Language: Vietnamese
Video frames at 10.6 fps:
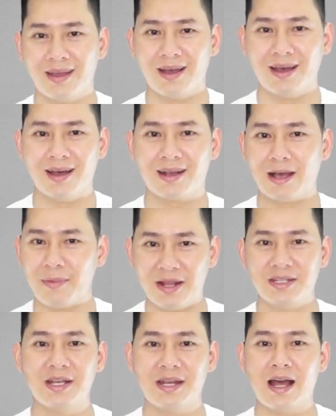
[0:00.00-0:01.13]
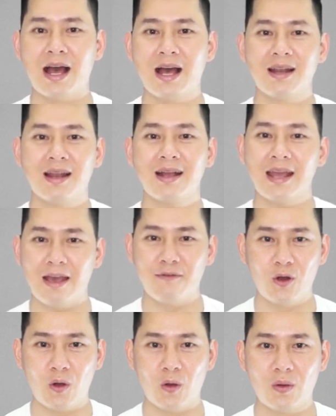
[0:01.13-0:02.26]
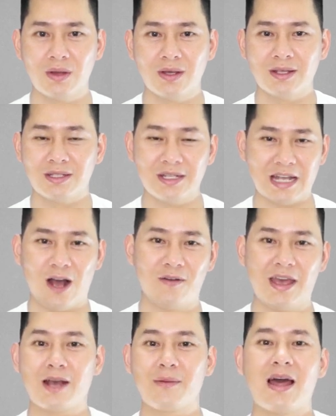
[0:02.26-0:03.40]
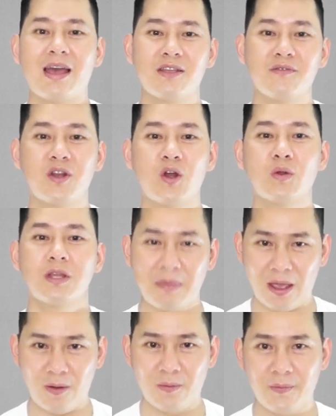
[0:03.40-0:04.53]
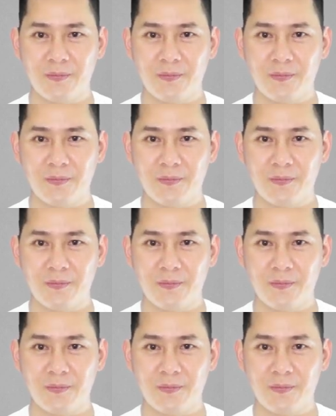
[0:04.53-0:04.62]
À, cảm ơn anh chị đã lắng nghe video. Xin chào và hẹn gặp lại ở những video tiếp theo.